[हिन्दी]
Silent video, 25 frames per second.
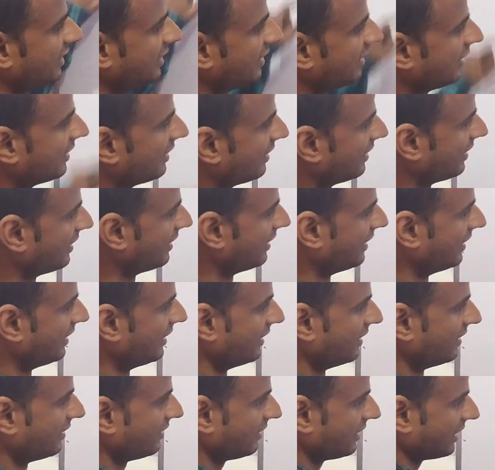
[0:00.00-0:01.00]
थे
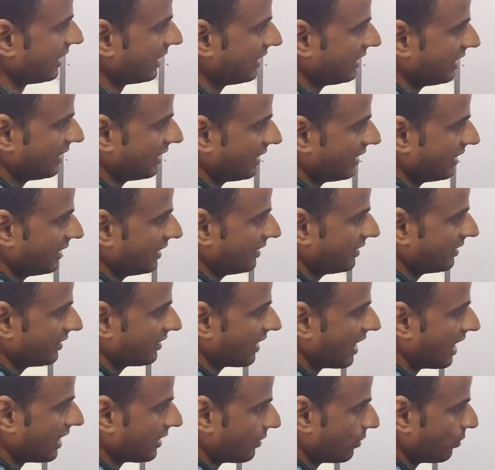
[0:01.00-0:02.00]
छत्र के
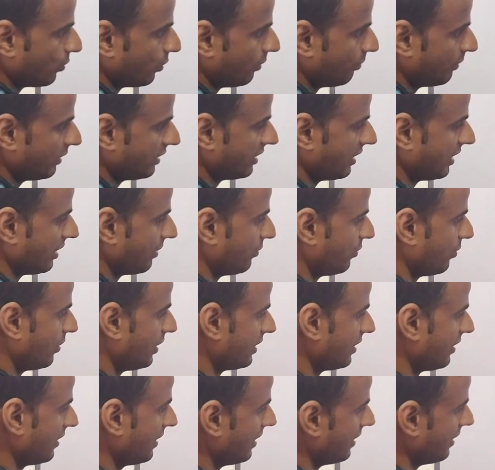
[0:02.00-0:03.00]
साख कुल में जन्म
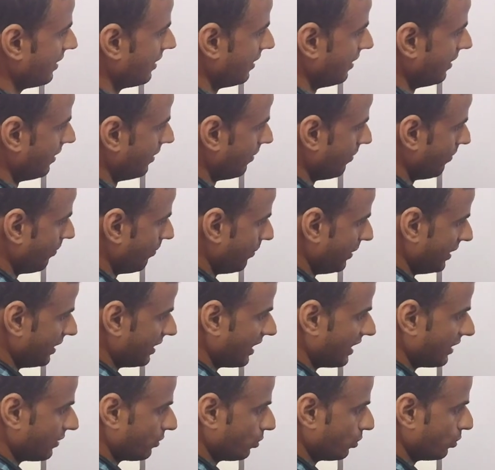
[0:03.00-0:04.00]
हुआ था
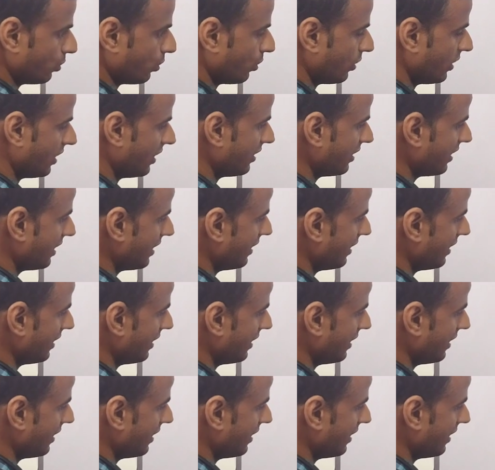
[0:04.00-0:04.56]
पिता सुदोधन